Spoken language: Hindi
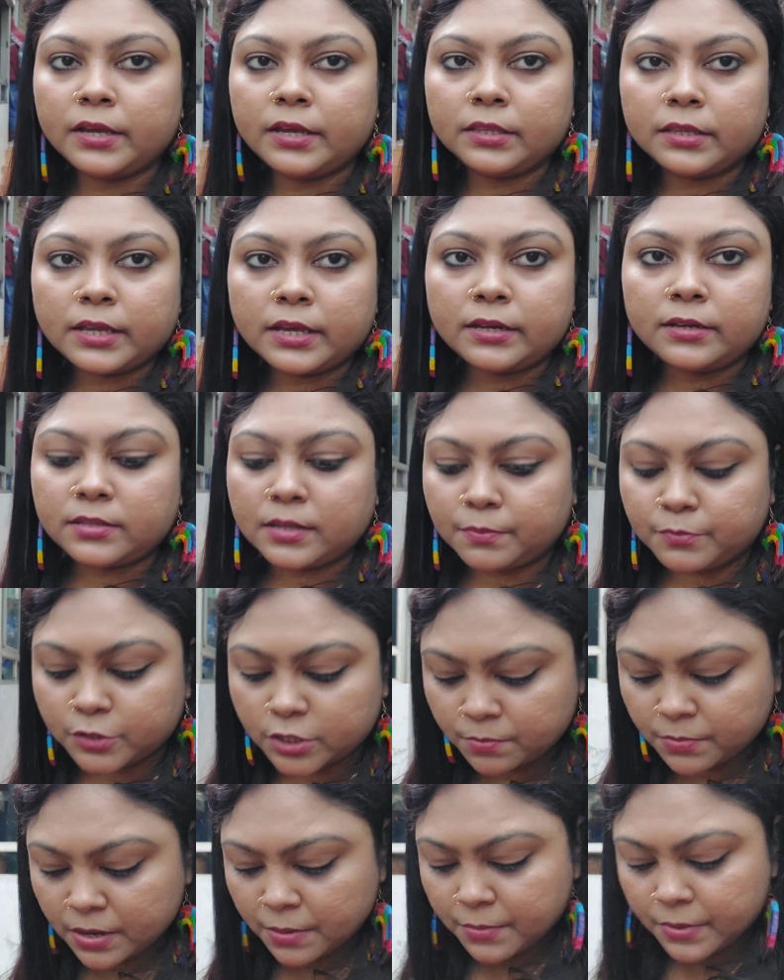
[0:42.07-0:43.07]
इनके
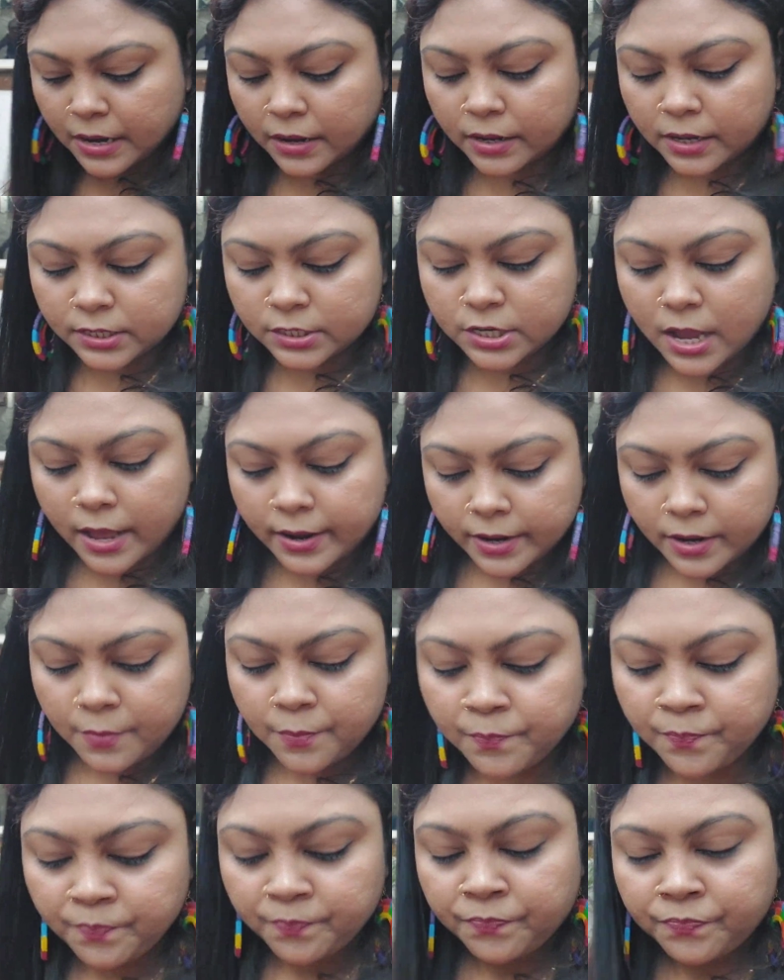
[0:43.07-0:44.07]
रिसेप्शन में हम रख के जा रहे हैं
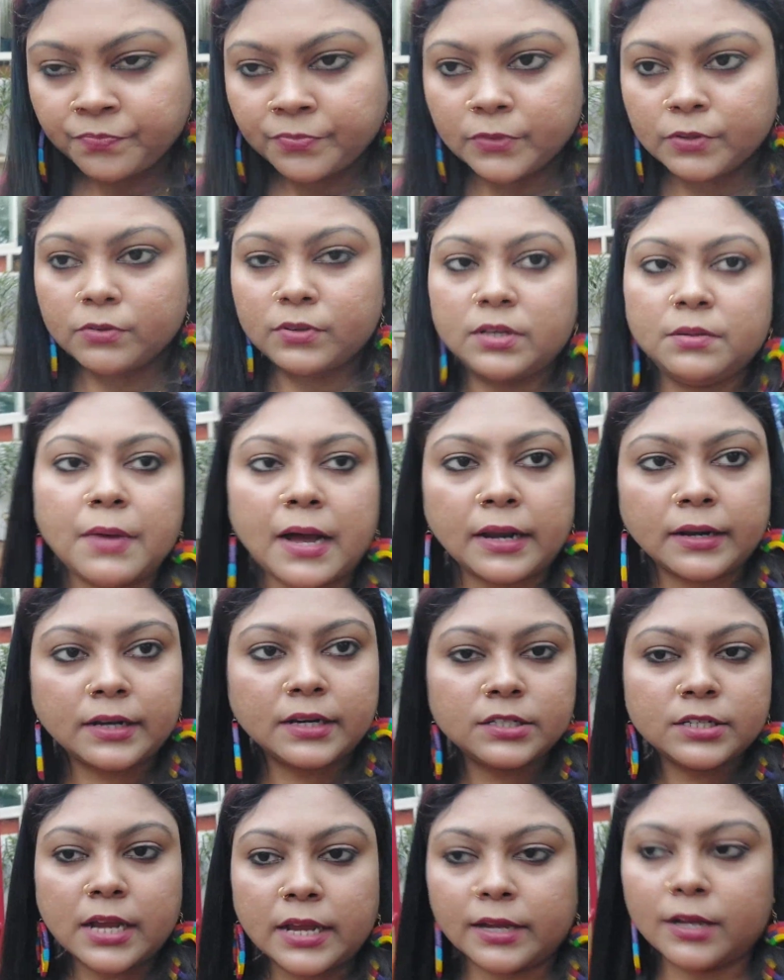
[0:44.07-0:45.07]
क्योंकि
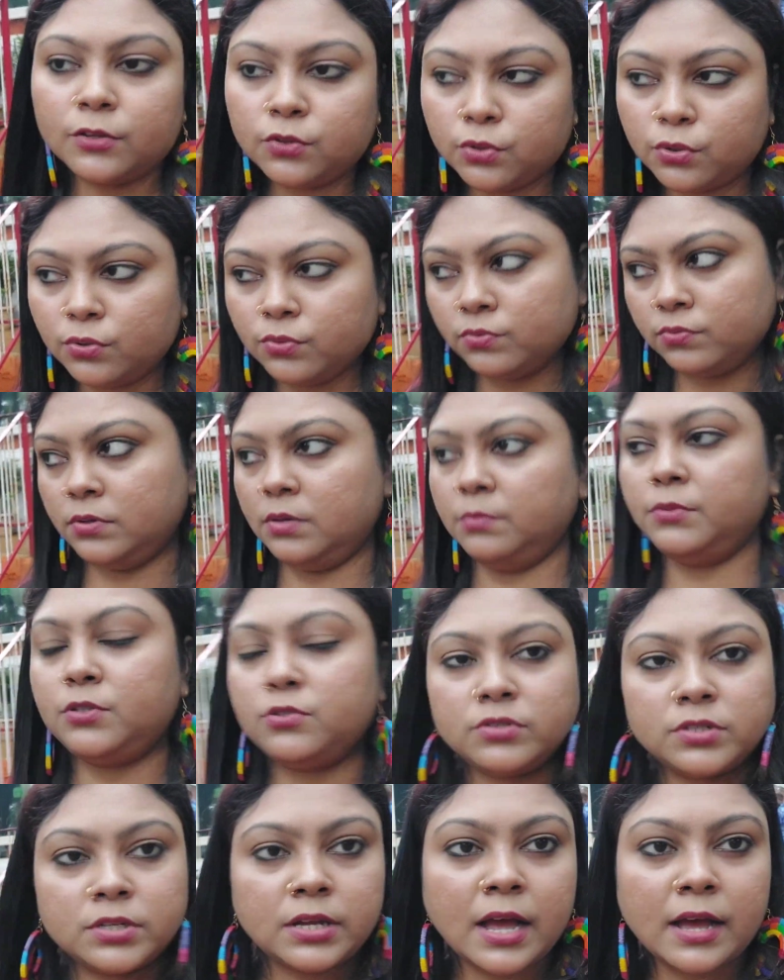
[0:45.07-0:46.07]
मार्केट जाएंगे तो हमने
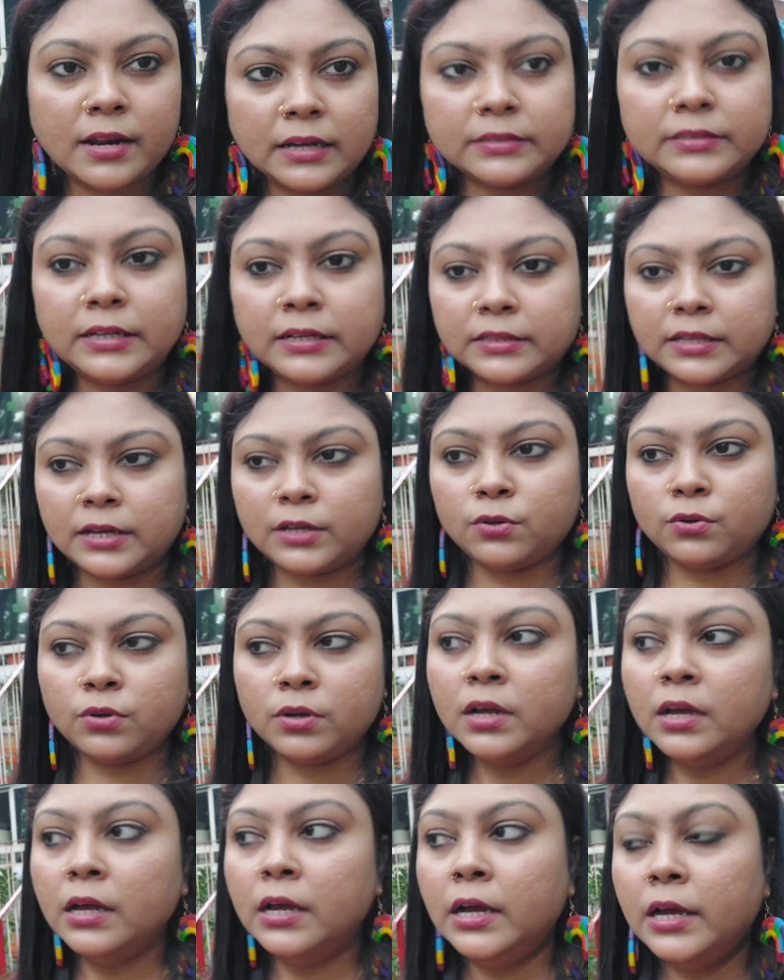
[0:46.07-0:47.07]
सोचा यहाँ रख देते हैं
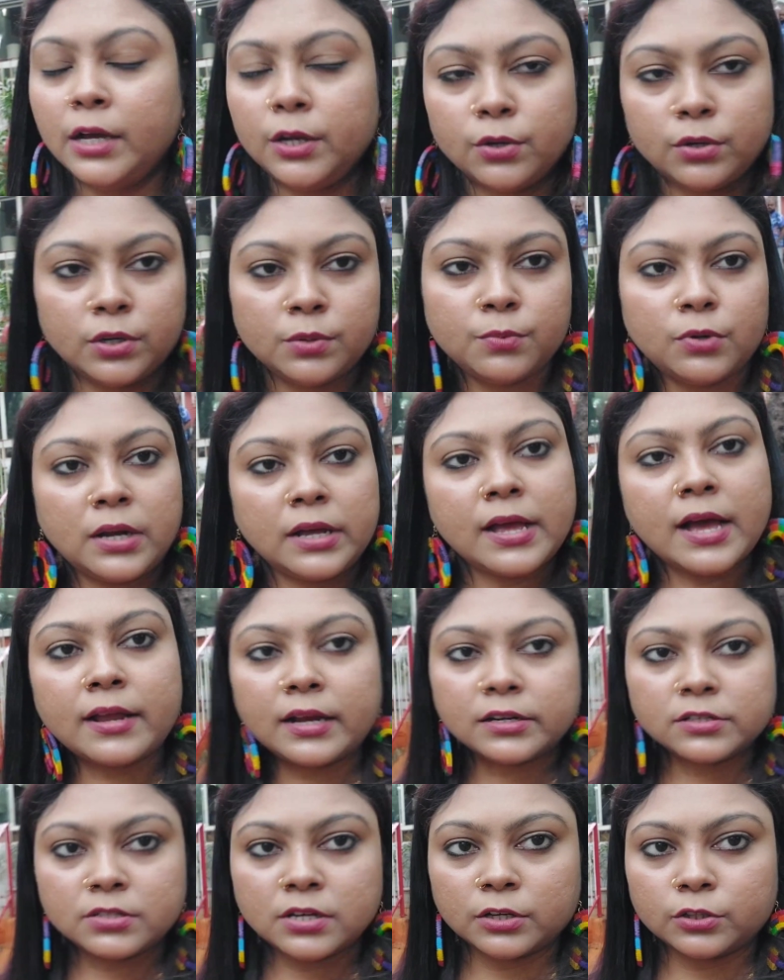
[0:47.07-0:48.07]
इन्होंने इन्होंने बोला यहाँ
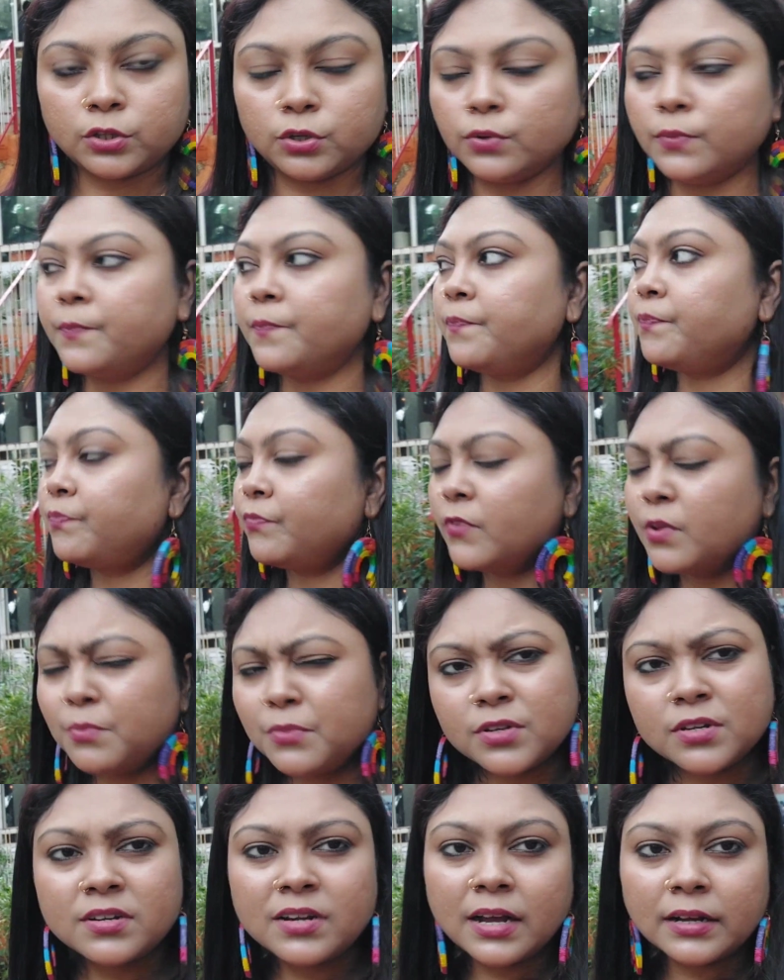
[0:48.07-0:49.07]
रख सकते हो
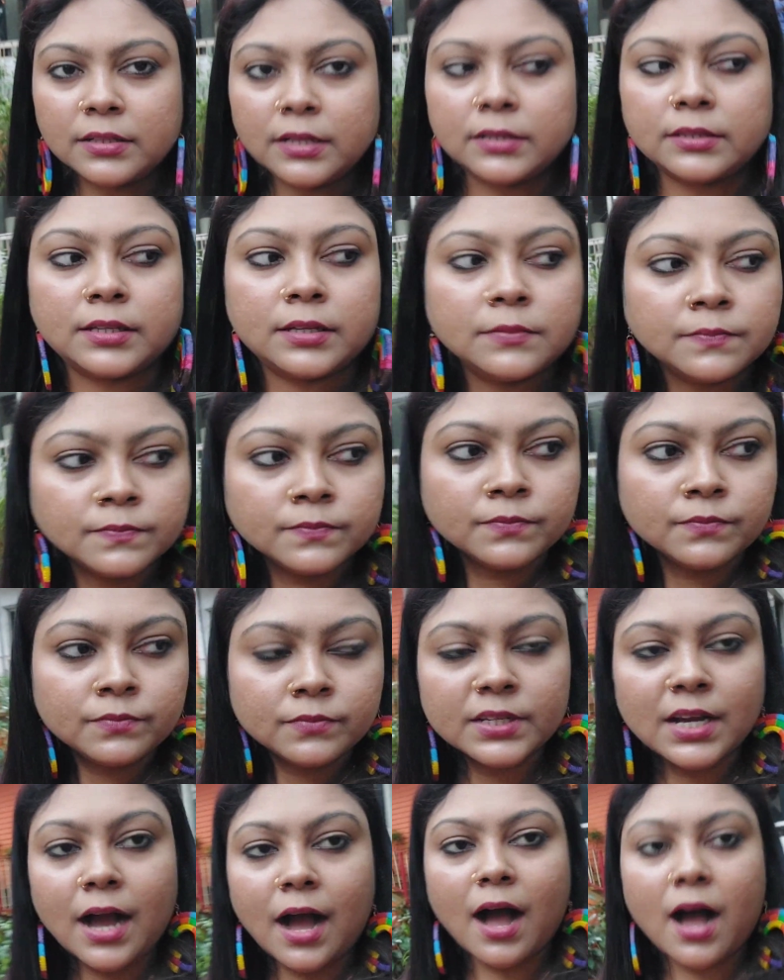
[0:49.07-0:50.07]
तो रख देते
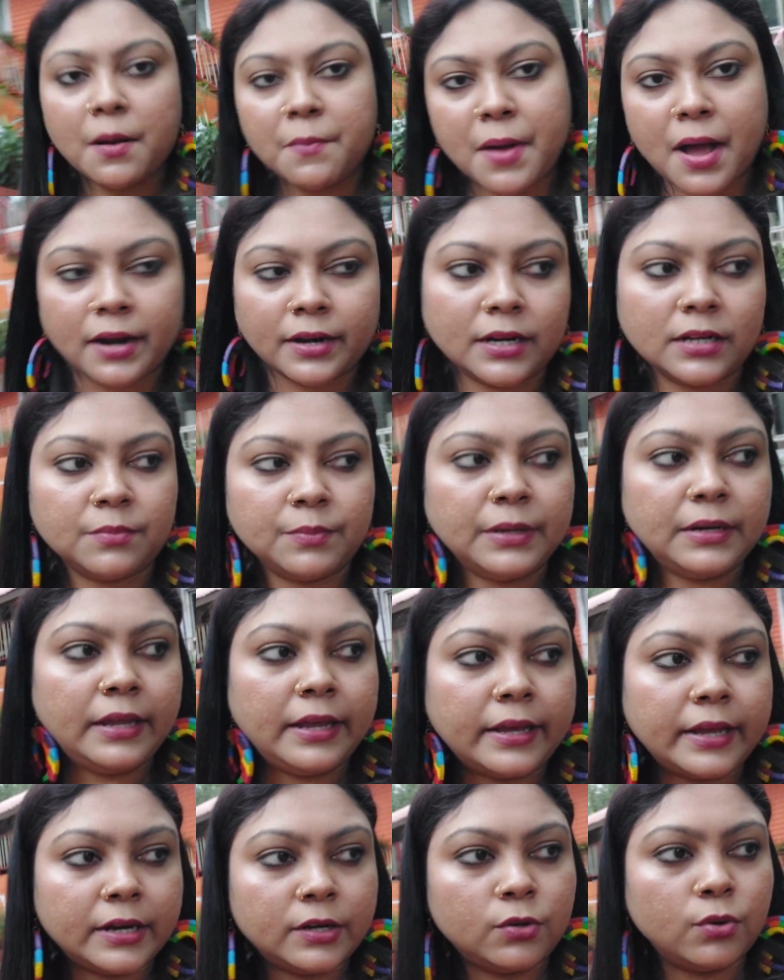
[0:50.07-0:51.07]
कहाँ मार्केट में लेके